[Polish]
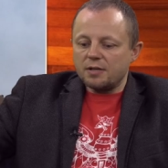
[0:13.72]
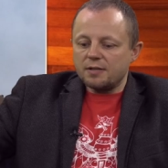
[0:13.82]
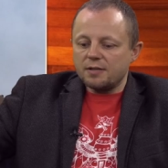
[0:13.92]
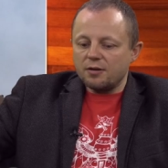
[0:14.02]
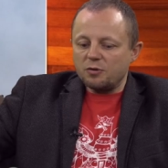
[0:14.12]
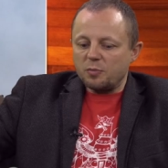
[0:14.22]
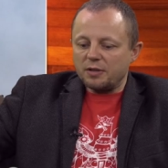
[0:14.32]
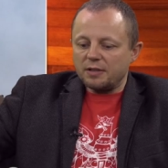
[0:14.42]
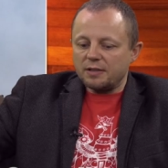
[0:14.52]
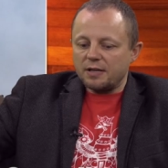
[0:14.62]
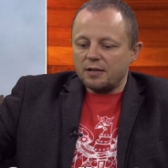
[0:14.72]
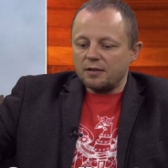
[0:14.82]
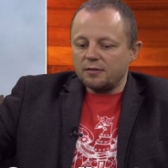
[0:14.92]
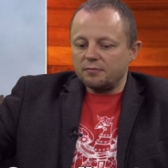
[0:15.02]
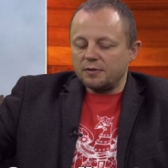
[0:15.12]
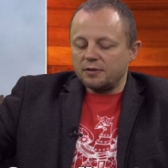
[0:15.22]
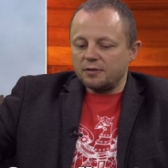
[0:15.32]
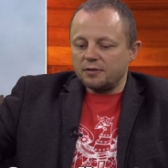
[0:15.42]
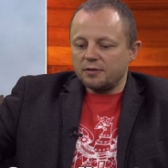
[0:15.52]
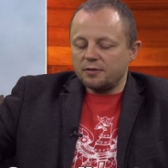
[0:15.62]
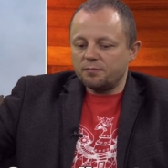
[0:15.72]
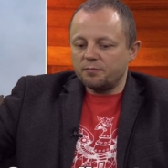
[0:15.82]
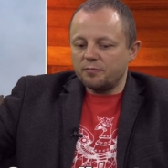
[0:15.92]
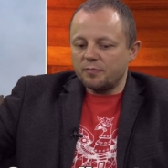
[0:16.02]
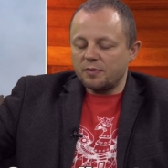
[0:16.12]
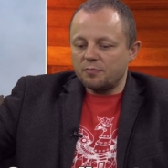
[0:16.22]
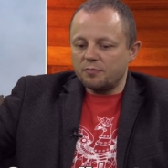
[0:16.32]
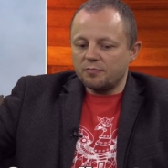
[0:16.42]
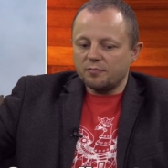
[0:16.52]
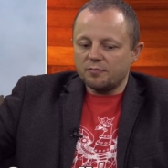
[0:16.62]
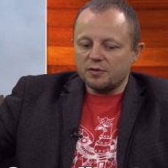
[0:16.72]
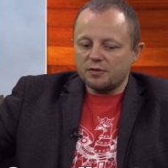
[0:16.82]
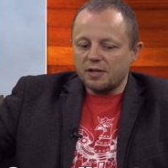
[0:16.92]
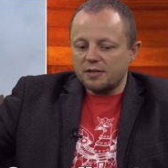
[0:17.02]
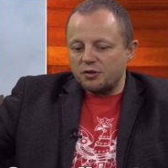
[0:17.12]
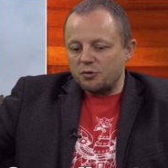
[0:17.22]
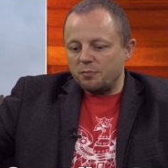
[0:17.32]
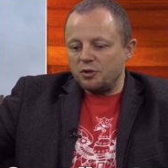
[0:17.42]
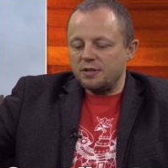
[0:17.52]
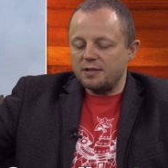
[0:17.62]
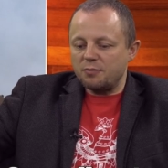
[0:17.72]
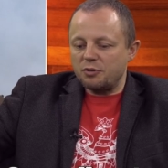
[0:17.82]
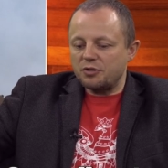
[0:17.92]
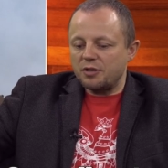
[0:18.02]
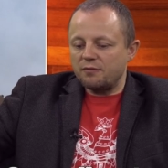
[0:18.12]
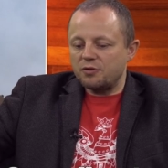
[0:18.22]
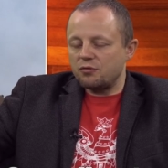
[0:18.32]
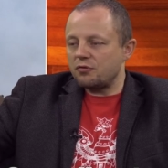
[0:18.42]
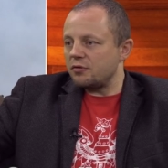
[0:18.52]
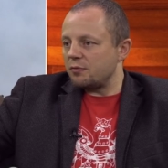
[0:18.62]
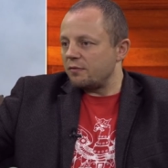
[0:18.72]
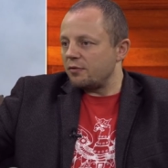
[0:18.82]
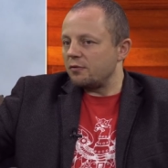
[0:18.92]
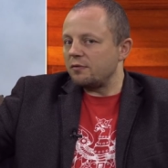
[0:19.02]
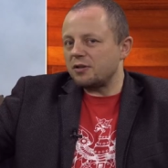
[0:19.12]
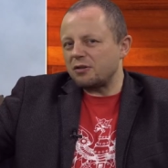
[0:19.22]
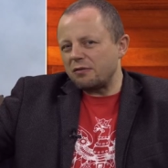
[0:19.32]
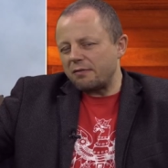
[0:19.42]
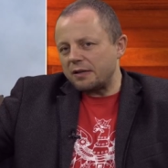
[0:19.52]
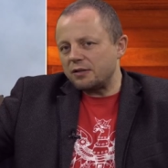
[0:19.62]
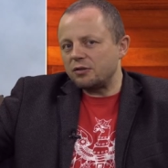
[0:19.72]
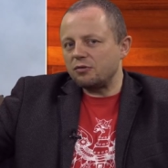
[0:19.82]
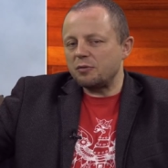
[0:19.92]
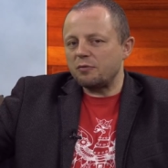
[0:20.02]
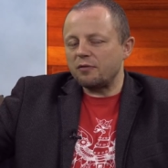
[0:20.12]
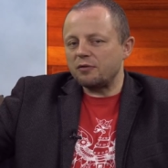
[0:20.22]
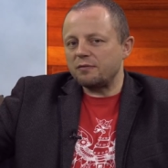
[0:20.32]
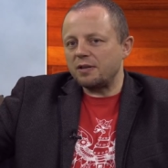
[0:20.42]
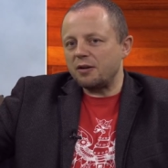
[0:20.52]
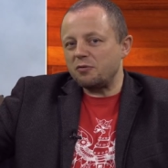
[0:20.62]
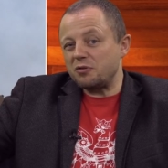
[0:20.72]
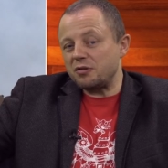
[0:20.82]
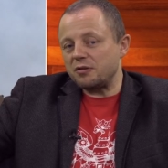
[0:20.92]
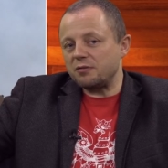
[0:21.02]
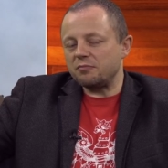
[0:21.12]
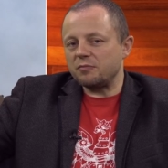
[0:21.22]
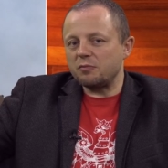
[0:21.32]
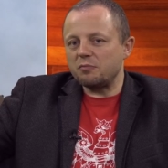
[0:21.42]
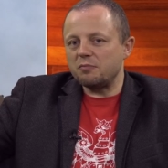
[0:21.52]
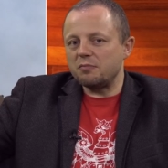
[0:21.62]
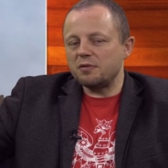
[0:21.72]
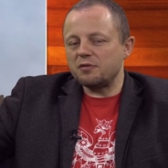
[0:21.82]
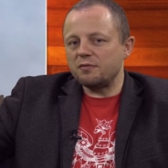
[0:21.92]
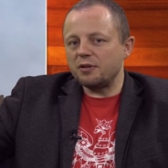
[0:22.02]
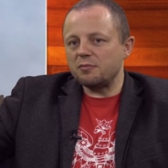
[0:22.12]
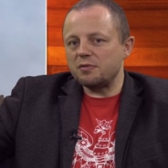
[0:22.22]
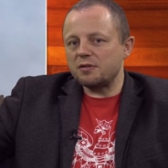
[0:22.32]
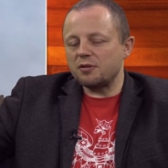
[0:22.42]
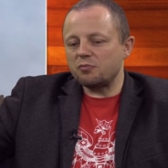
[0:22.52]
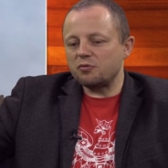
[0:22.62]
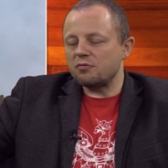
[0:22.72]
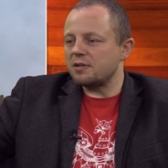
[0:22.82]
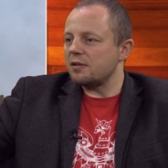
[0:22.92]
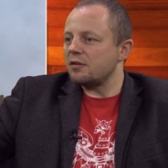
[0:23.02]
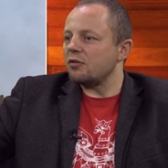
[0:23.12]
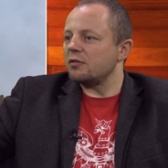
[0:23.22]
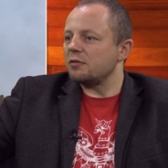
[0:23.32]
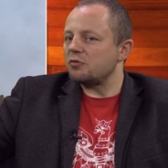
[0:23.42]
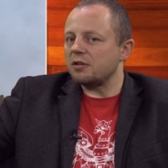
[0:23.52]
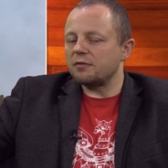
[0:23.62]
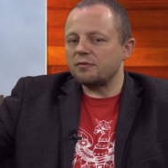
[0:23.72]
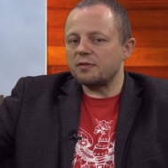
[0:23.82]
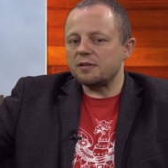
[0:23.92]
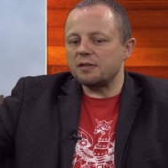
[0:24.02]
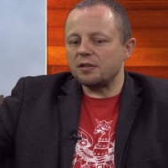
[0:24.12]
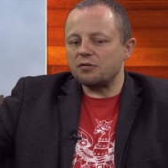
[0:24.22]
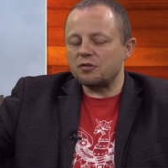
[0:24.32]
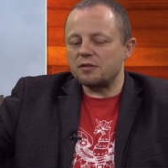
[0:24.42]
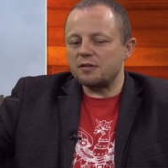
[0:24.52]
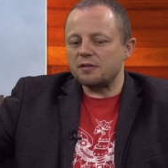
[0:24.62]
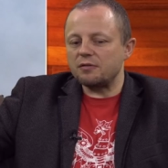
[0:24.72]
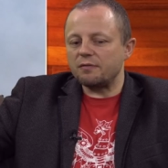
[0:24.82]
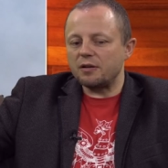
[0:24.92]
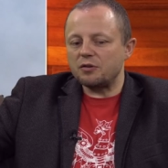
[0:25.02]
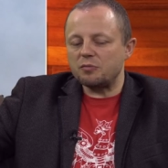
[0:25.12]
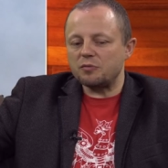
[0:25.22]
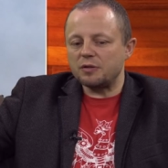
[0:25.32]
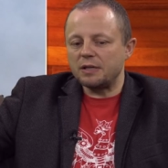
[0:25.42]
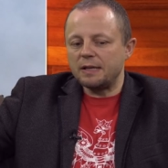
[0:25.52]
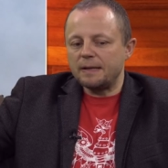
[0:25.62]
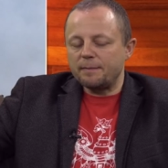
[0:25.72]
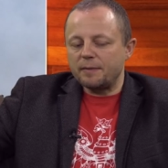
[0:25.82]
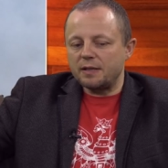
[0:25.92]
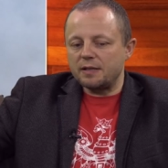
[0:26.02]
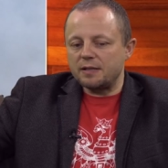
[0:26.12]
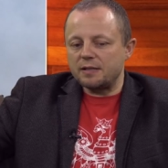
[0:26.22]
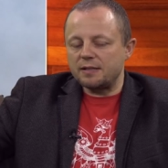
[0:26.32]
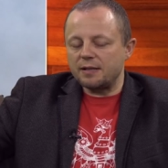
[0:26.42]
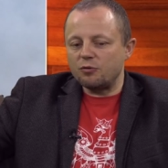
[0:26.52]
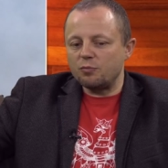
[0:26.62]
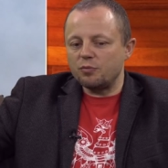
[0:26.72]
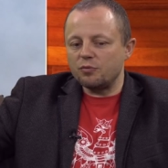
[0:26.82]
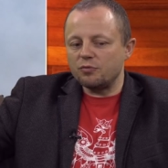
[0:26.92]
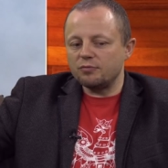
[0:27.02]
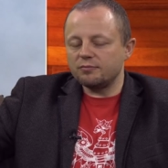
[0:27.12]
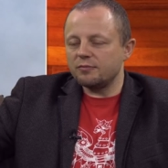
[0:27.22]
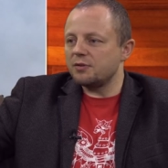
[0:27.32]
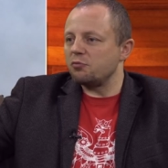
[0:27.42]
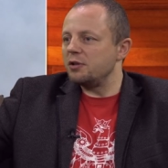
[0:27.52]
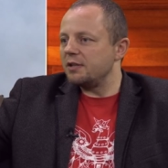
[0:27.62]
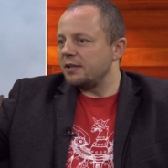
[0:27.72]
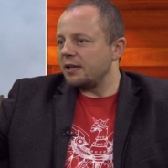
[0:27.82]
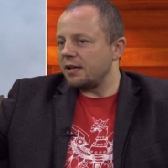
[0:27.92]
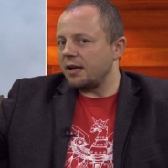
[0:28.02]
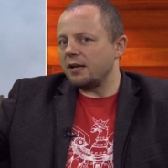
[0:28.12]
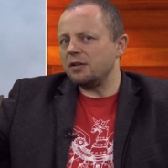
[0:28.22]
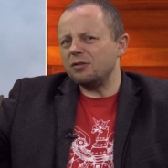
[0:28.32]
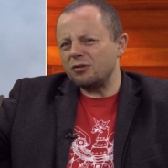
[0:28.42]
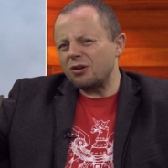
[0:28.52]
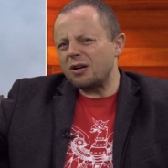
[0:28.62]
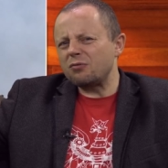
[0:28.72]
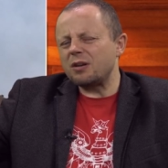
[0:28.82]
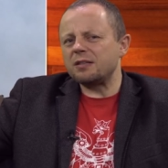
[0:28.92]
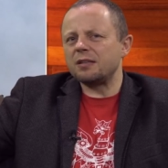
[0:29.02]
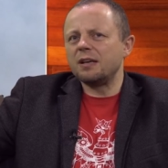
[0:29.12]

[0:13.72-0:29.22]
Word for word: drugiej strony, panie generale, e, jest też minister Macierewicz z różnych powodów krytykowany. Niektóre powody wydają się mm, być w jakimś stopniu uzasadnione. Na przykład w kwestii tego, że zrezygnowaliśmy e, z zakupu słynnych karakali, no to akurat